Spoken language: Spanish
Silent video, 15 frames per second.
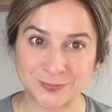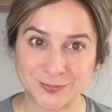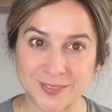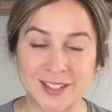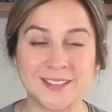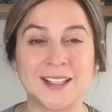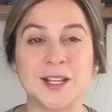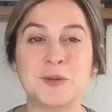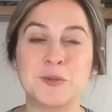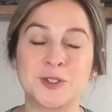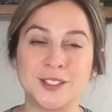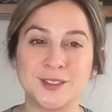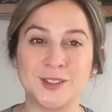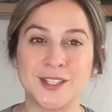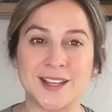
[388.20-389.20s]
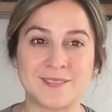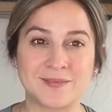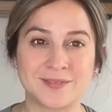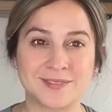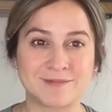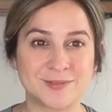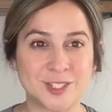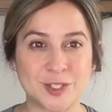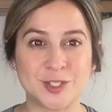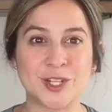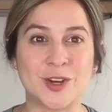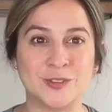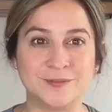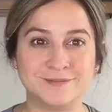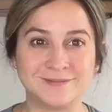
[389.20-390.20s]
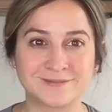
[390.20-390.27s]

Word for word: Que tengan un bonito día. Chao, chao.